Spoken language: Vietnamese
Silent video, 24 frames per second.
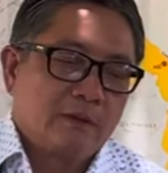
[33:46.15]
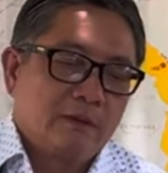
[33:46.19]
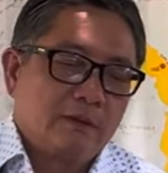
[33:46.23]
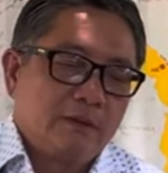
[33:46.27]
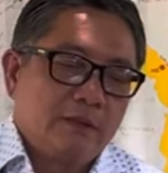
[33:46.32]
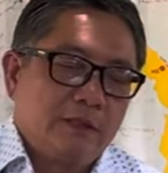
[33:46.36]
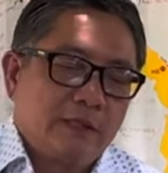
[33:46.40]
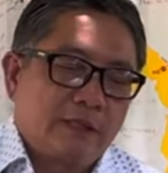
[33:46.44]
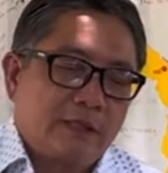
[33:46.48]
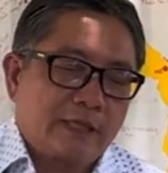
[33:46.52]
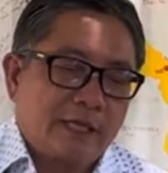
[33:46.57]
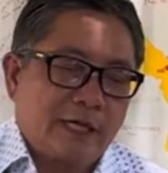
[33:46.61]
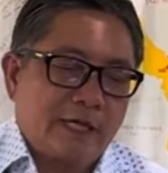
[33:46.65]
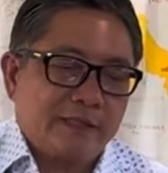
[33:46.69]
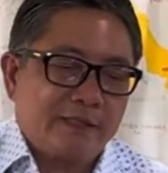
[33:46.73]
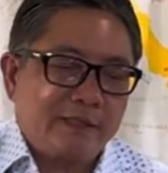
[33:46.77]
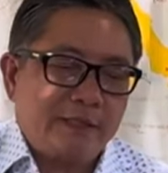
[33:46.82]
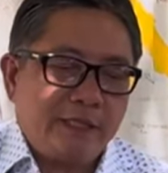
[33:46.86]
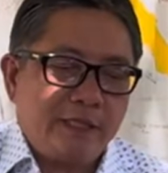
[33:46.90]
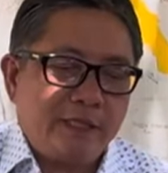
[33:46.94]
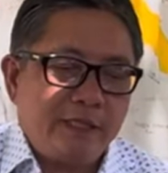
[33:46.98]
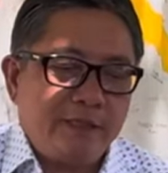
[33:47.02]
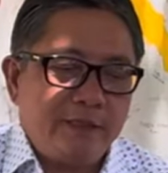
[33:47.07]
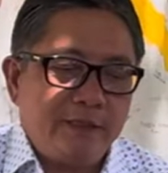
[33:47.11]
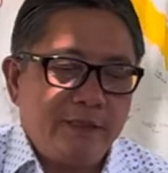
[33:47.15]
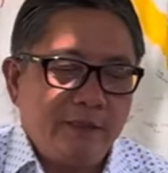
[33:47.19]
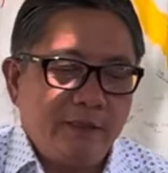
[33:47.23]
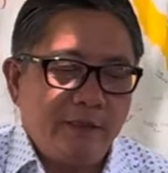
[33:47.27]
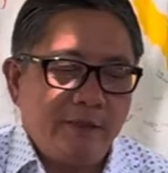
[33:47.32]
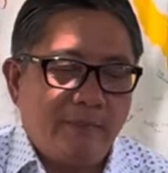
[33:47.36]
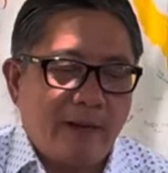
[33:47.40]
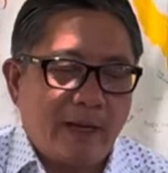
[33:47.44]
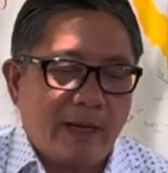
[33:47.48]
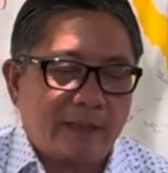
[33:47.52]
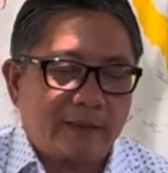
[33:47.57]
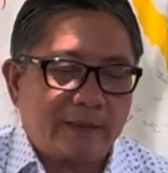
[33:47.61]
được cai trị dưới
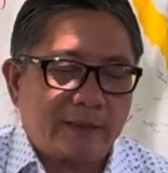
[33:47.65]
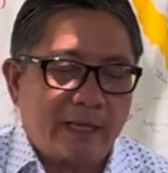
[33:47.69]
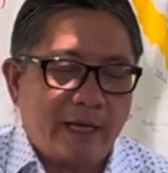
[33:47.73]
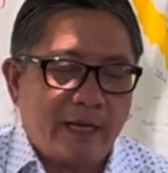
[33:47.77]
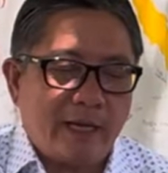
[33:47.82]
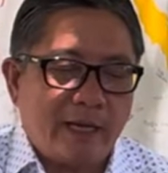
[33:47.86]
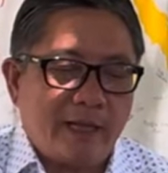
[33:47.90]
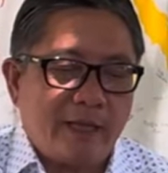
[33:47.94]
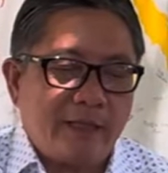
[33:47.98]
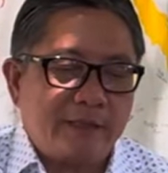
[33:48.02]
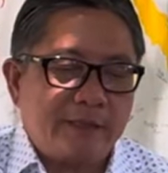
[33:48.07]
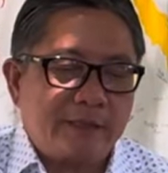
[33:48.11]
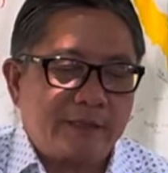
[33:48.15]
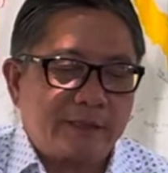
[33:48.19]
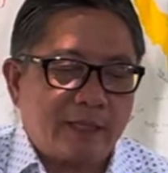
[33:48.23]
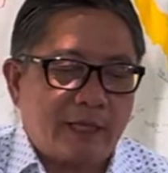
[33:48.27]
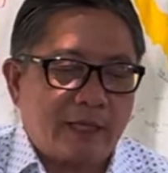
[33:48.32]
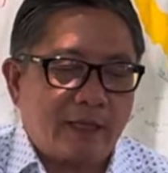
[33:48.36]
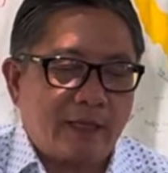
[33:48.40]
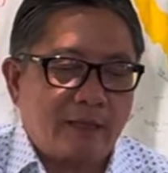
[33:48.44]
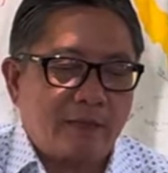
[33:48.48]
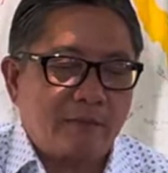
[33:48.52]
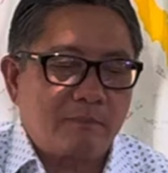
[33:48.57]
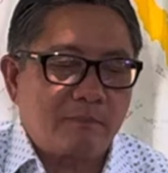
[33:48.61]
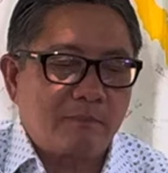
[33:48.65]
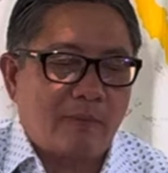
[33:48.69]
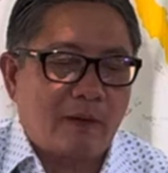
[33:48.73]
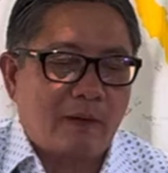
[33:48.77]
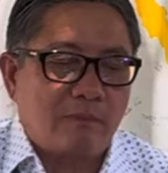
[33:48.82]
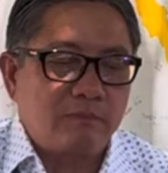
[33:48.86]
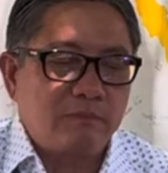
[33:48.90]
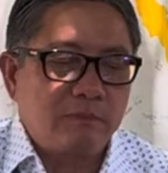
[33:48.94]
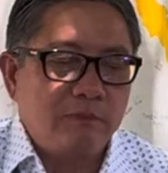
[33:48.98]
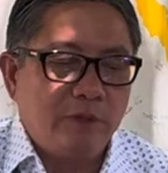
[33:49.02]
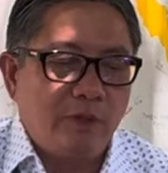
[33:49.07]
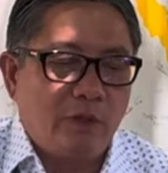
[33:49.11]
bàn tay sắc
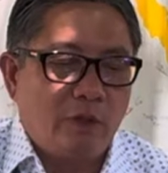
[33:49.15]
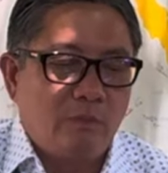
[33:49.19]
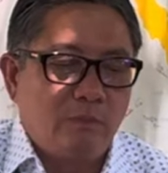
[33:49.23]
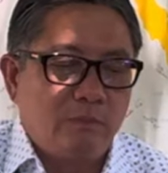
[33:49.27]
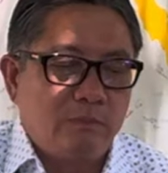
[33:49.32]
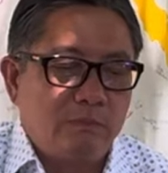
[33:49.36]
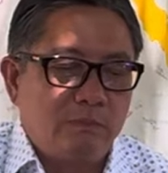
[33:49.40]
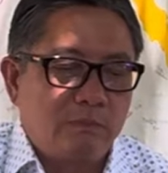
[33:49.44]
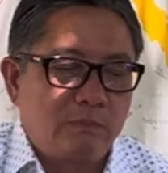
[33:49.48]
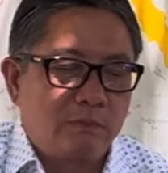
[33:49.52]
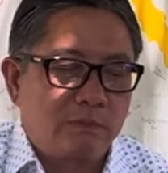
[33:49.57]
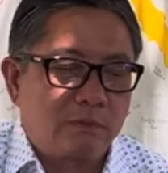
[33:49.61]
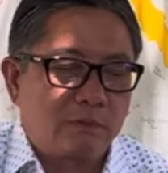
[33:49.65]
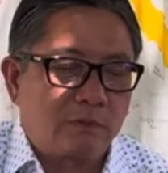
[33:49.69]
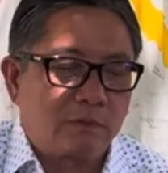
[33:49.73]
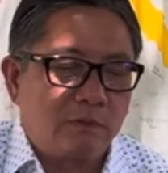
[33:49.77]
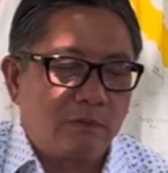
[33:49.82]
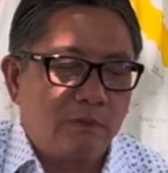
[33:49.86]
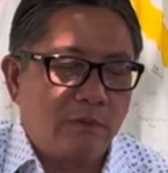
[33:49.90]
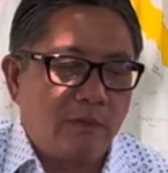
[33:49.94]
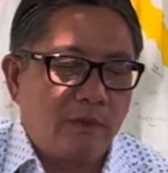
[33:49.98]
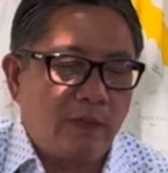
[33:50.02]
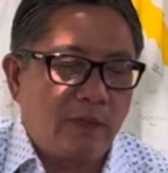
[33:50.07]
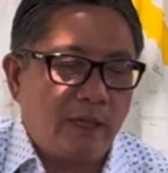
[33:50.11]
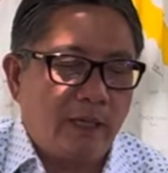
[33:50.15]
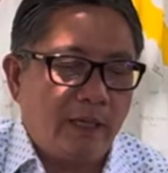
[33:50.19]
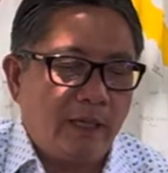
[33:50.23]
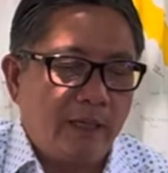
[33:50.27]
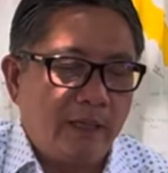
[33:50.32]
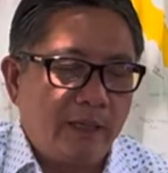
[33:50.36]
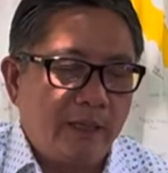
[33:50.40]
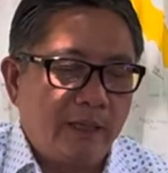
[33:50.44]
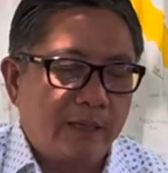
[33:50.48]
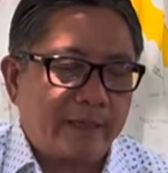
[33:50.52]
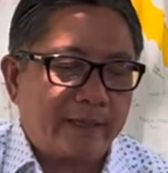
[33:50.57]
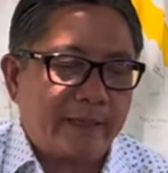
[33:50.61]
bọc nhung của
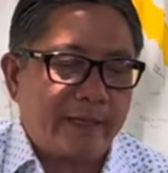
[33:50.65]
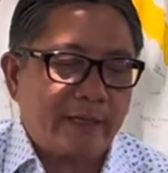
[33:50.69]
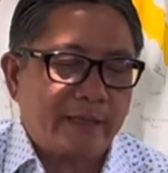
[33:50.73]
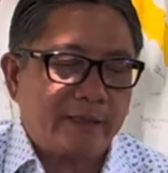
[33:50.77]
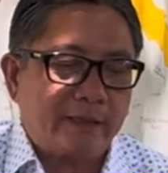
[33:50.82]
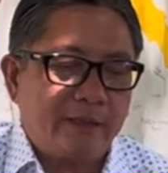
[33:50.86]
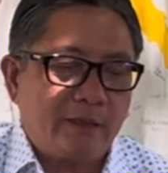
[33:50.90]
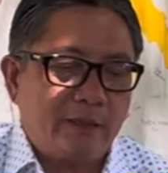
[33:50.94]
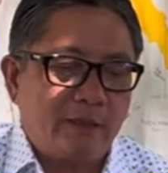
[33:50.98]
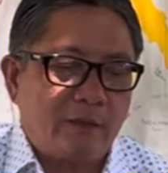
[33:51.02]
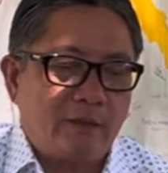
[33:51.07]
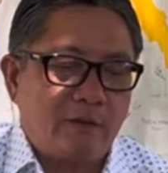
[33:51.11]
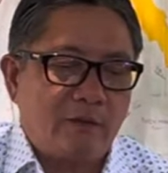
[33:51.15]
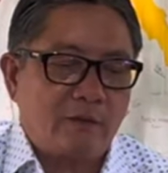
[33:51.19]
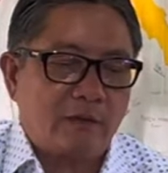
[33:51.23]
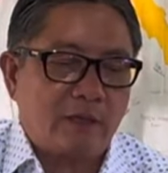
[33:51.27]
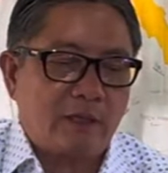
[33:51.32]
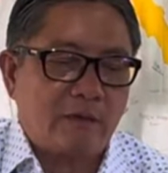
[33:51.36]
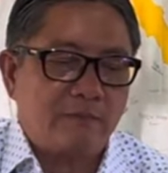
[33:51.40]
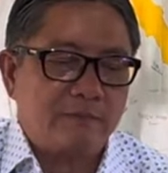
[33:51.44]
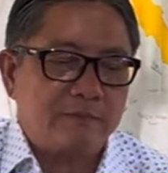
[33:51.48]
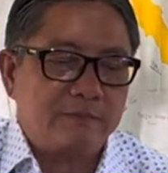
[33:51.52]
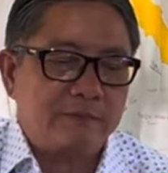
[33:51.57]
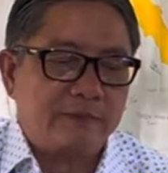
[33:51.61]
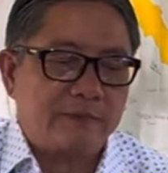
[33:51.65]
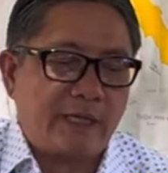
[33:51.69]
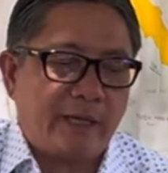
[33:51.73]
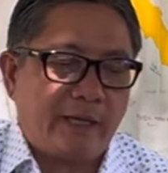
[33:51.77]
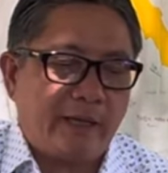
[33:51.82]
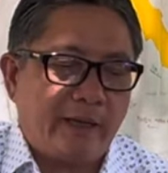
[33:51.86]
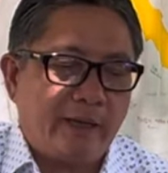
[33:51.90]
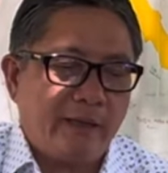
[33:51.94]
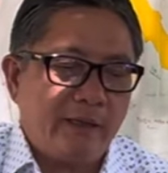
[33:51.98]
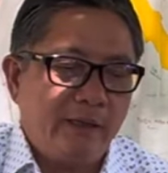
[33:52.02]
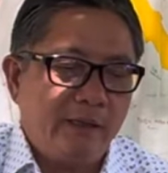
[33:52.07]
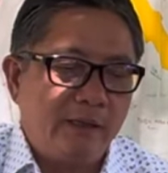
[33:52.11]
các chế độ cộng
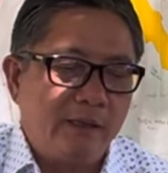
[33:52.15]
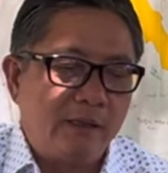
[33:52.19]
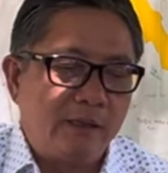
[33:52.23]
sản.